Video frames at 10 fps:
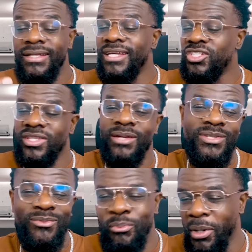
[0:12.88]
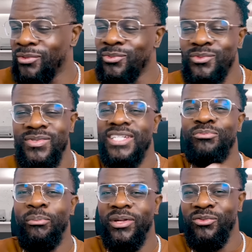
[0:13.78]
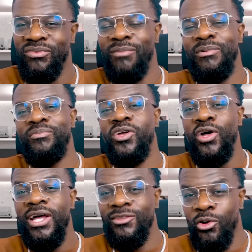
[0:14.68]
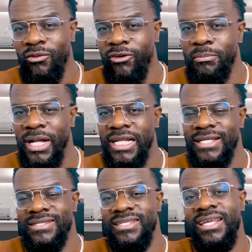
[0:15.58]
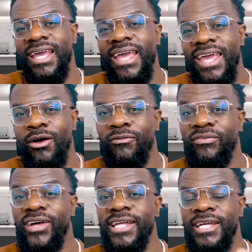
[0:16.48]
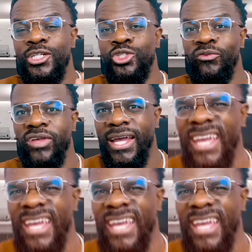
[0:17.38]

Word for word: !» Les gars, j'étais un petit peu partout, tout ça, je peux pas tout faire en même temps. Donc on va en parler ici. Et enfin, je vais